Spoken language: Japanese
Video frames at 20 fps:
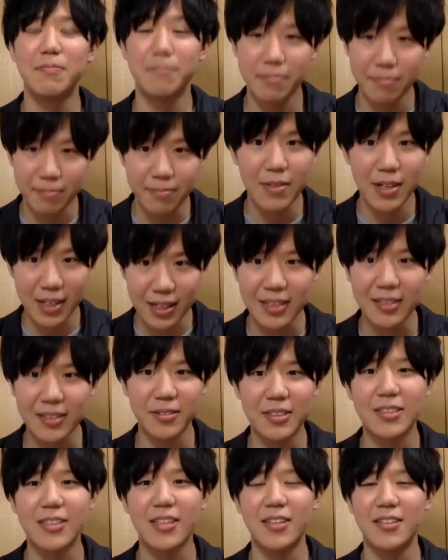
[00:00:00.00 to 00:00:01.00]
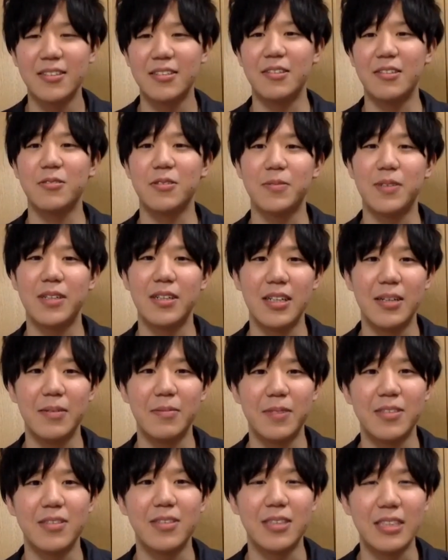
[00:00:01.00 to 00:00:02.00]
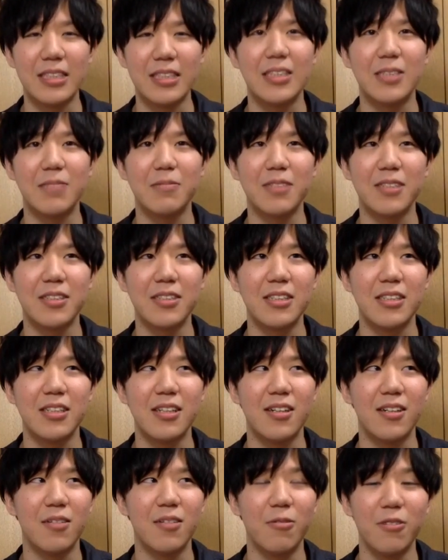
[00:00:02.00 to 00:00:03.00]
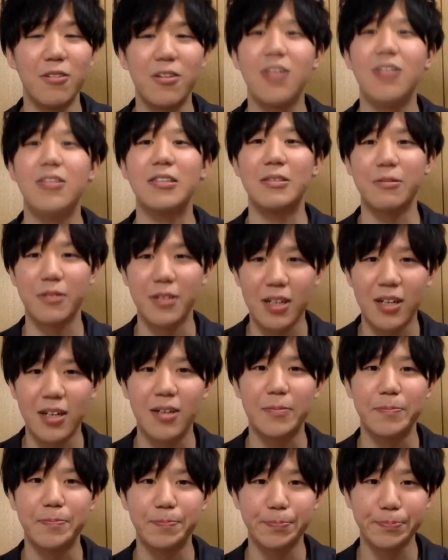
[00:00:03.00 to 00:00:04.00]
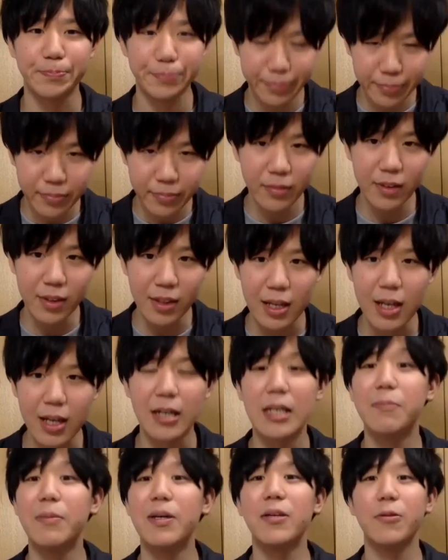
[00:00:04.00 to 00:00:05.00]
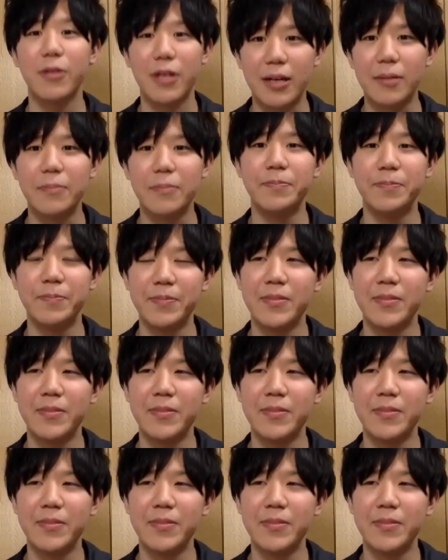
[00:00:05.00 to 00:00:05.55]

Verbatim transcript: 漫画とつながるってこともありえますし自分が好きな音楽とかアニメとか